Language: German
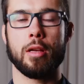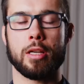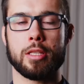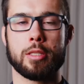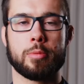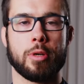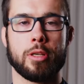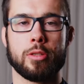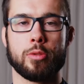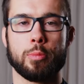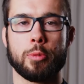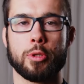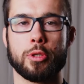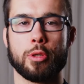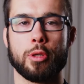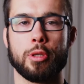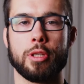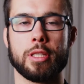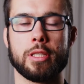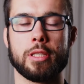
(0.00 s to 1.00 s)
es war super
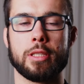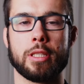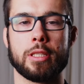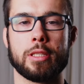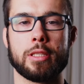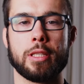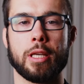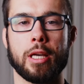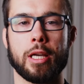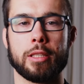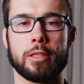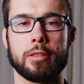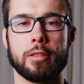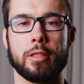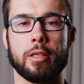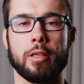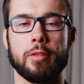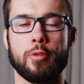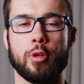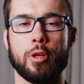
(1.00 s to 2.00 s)
schön, dass ich jetzt direkt äh,
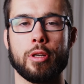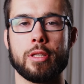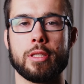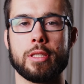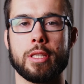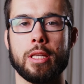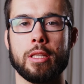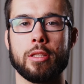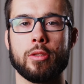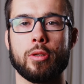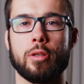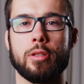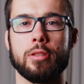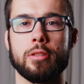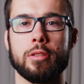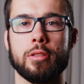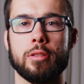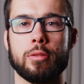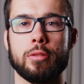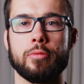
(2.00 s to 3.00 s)
Erfolge sehen
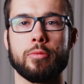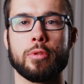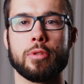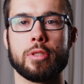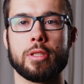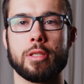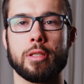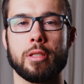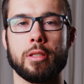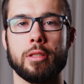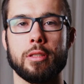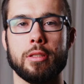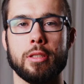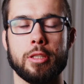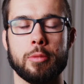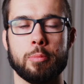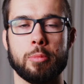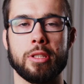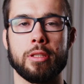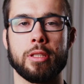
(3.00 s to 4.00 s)
konnte und wusste,
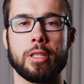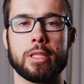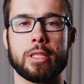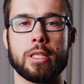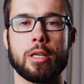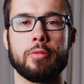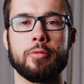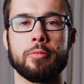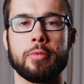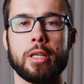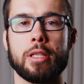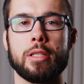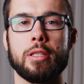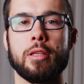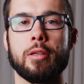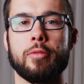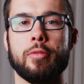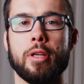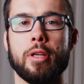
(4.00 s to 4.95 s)
ich bin jetzt auf dem richtigen